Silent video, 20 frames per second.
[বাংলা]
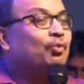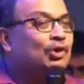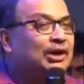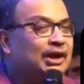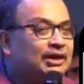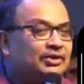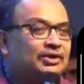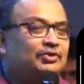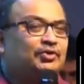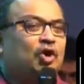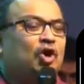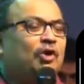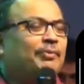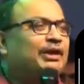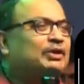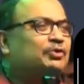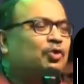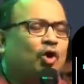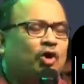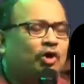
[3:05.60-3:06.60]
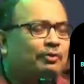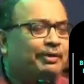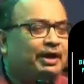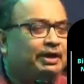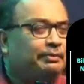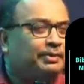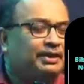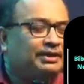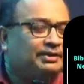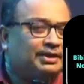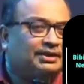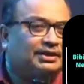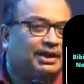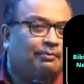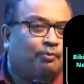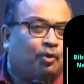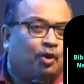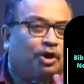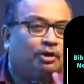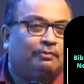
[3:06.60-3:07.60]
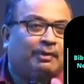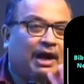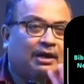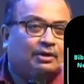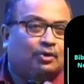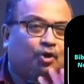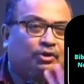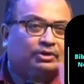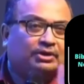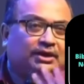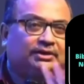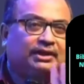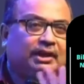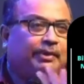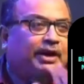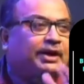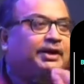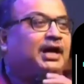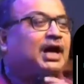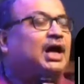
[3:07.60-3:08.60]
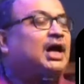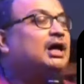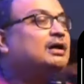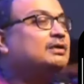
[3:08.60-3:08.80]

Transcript: বলে দিতে হবে ধর্মের ভিত্তিতে ভোট ভাগ করতে দেবেন না